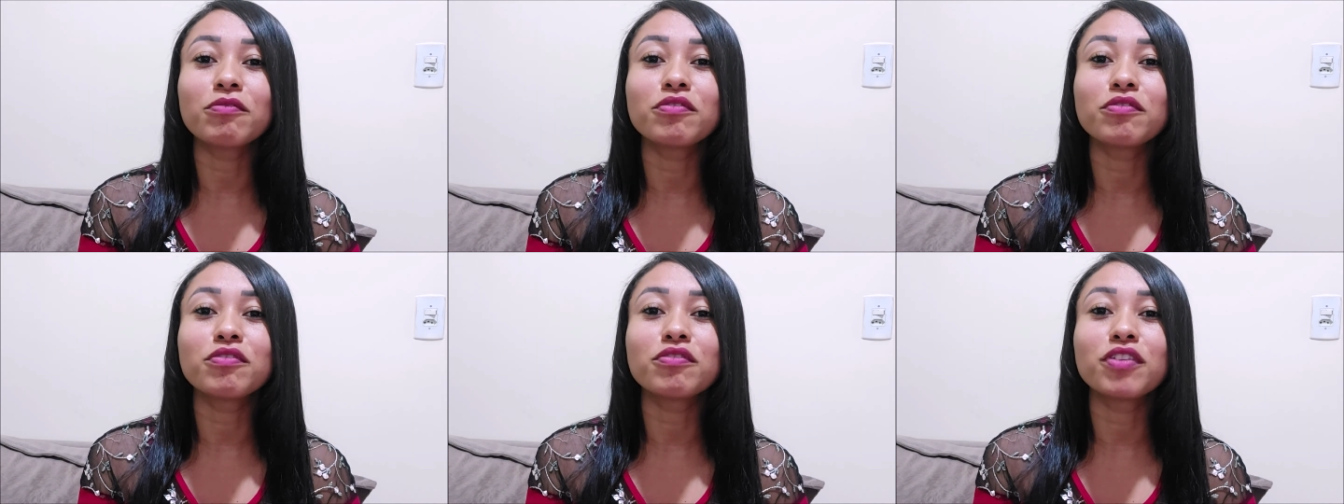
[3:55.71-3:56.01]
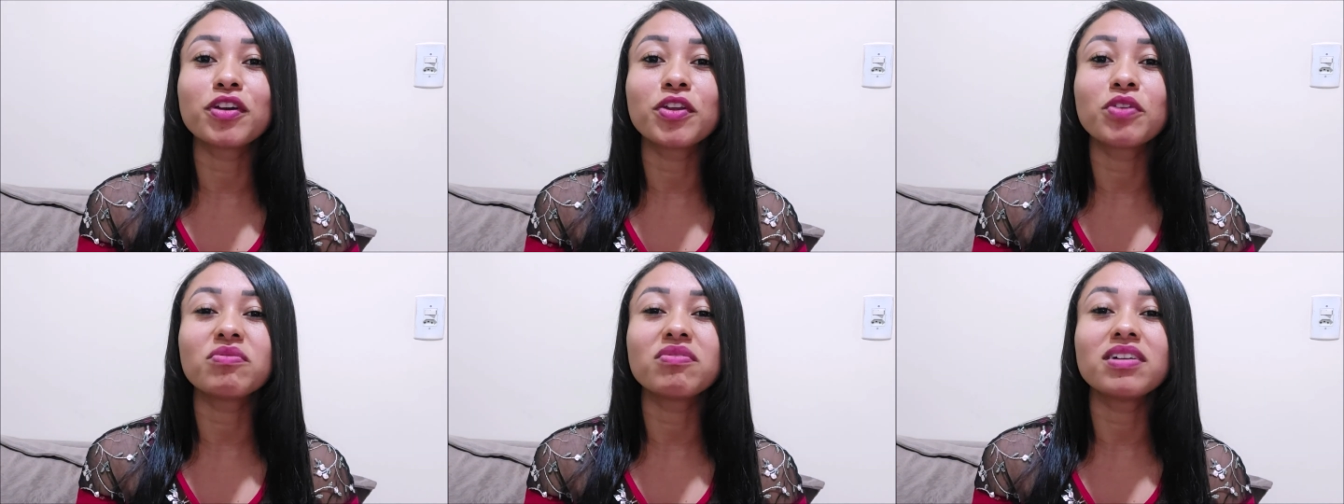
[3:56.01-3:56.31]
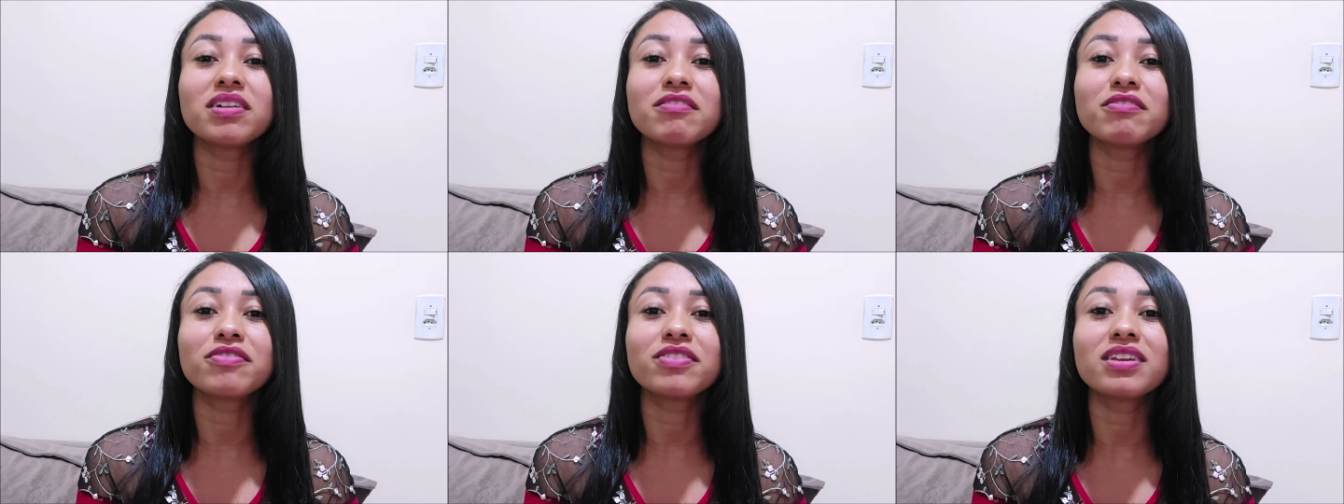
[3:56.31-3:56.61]
viver
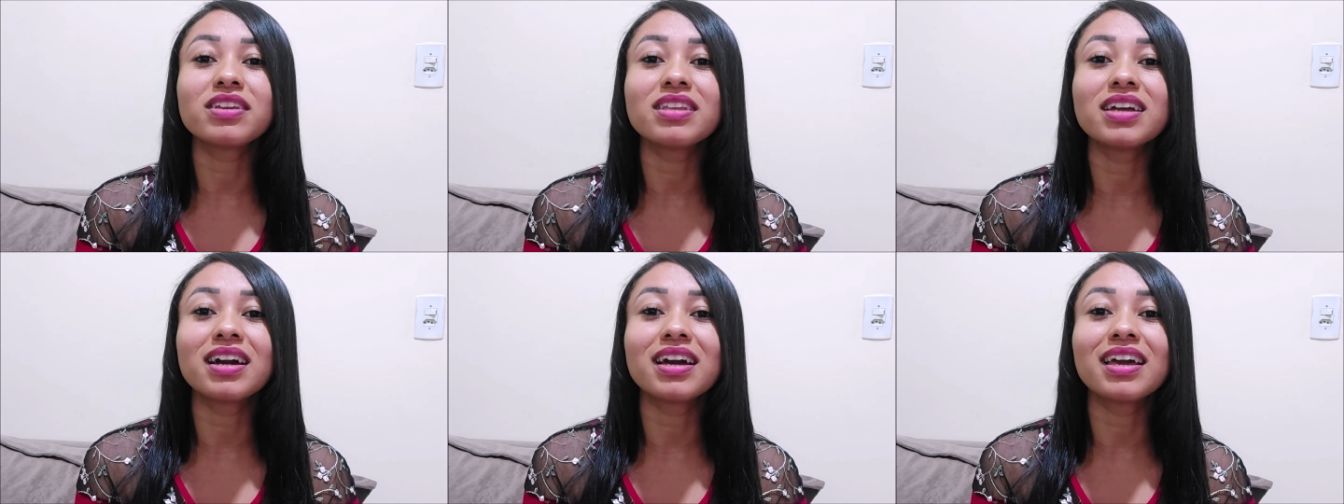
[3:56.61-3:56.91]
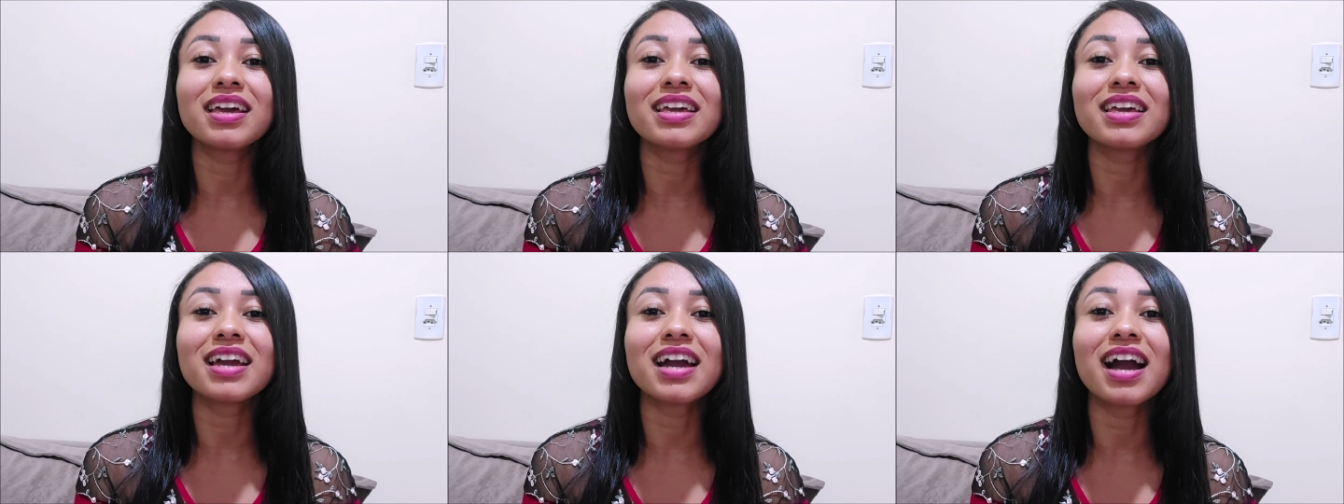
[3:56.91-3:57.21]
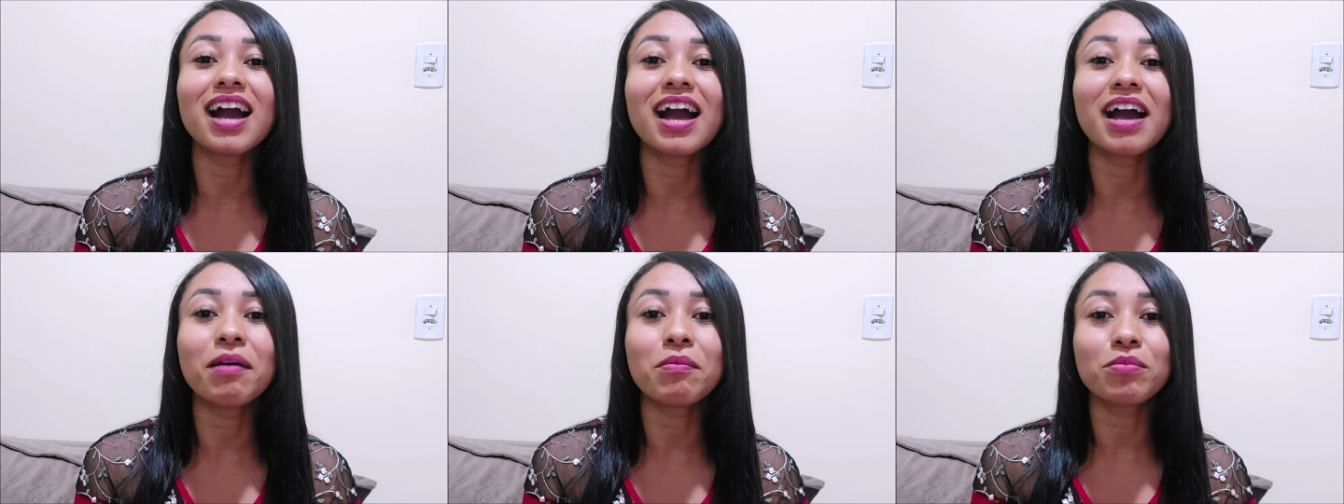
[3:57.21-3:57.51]
uma vida em
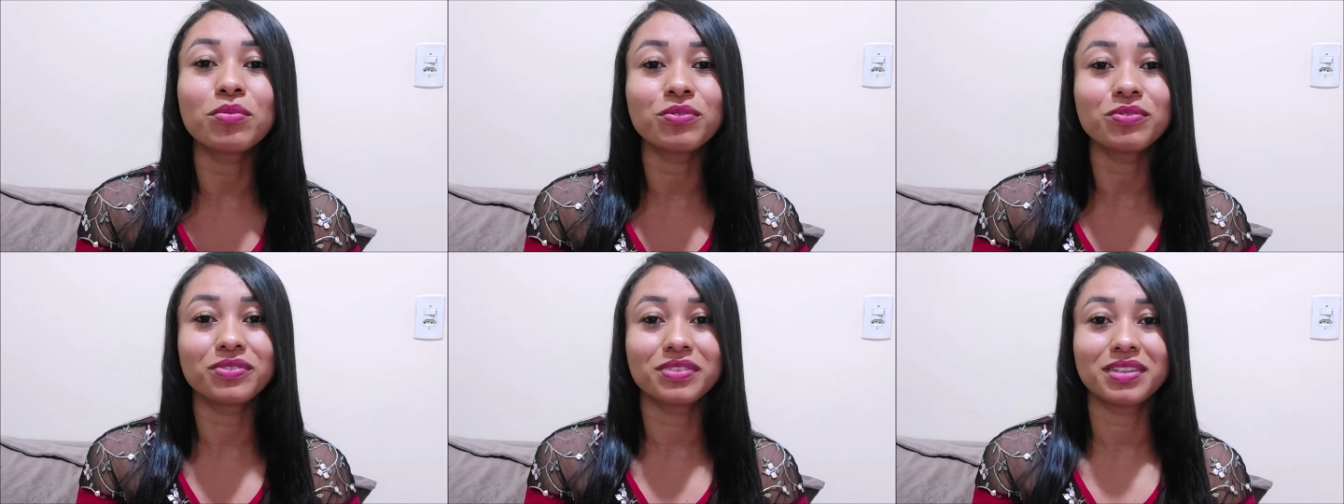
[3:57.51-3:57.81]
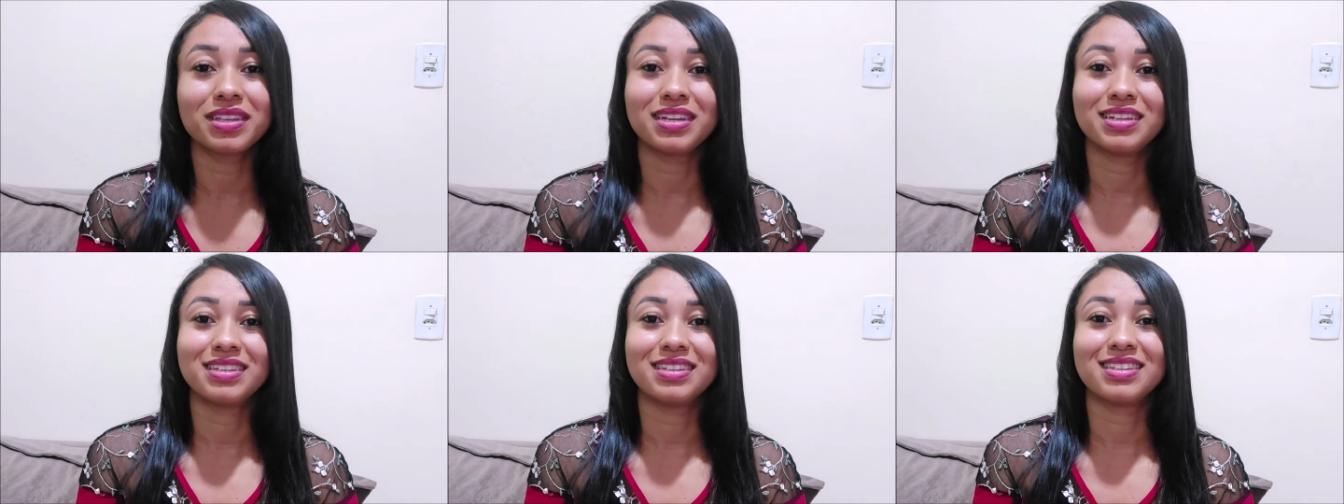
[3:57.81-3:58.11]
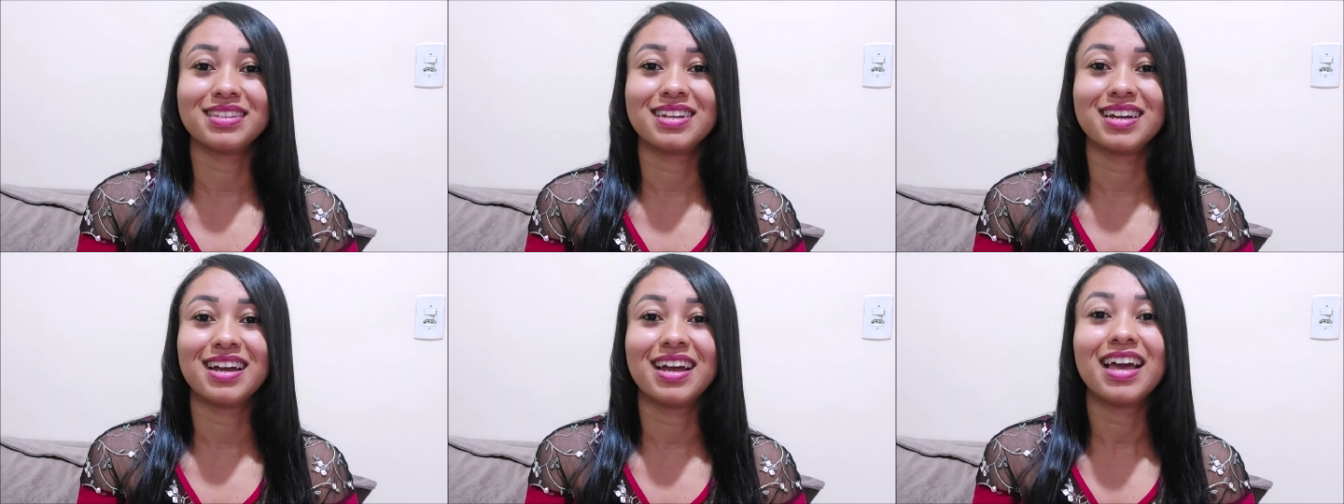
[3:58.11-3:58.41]

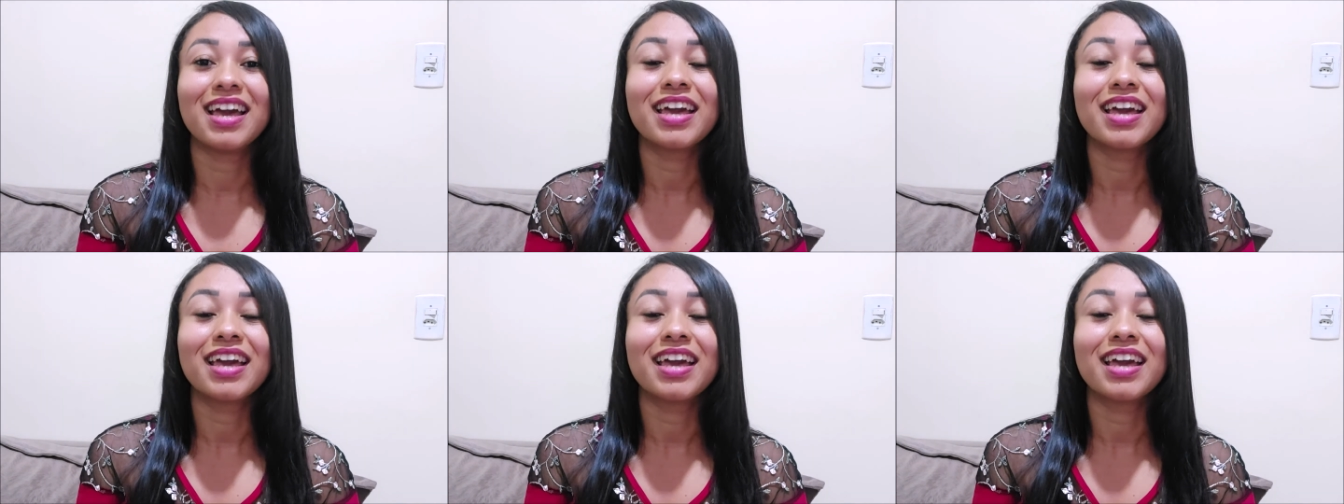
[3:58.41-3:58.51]
abundância.